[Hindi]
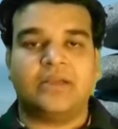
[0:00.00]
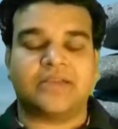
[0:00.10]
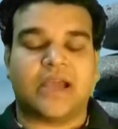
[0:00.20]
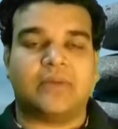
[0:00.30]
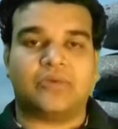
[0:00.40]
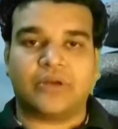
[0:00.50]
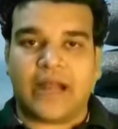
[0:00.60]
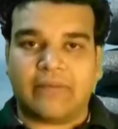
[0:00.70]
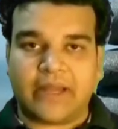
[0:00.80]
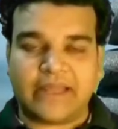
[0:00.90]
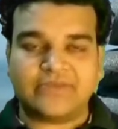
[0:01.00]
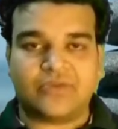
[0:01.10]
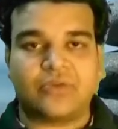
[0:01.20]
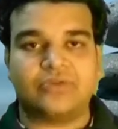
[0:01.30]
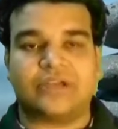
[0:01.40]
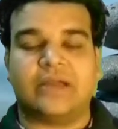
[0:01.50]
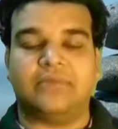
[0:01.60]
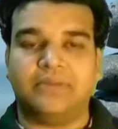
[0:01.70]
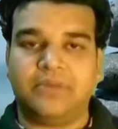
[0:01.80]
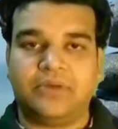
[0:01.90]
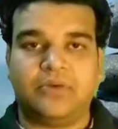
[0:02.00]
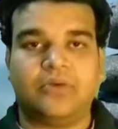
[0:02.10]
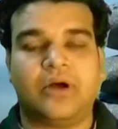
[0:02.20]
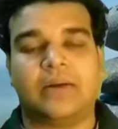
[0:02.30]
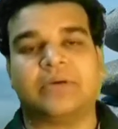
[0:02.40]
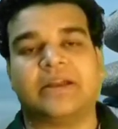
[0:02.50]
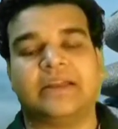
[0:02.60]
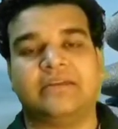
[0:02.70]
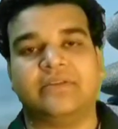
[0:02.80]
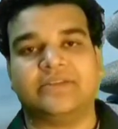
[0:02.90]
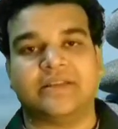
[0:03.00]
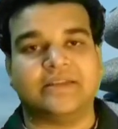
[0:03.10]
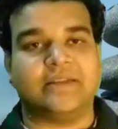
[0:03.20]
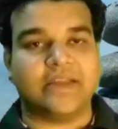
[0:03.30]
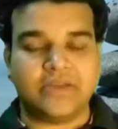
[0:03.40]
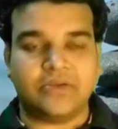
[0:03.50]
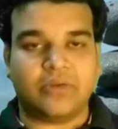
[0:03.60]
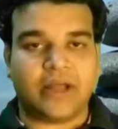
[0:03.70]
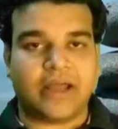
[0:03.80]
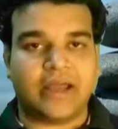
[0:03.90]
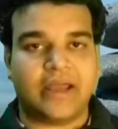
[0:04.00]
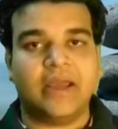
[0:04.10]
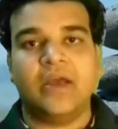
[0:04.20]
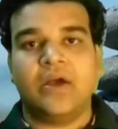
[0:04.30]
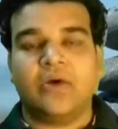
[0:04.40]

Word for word: चाहे आपको डायबिटीज़ हो चाहे बीपी हो आपका रिकवरी जल्दी नहीं हो रहा है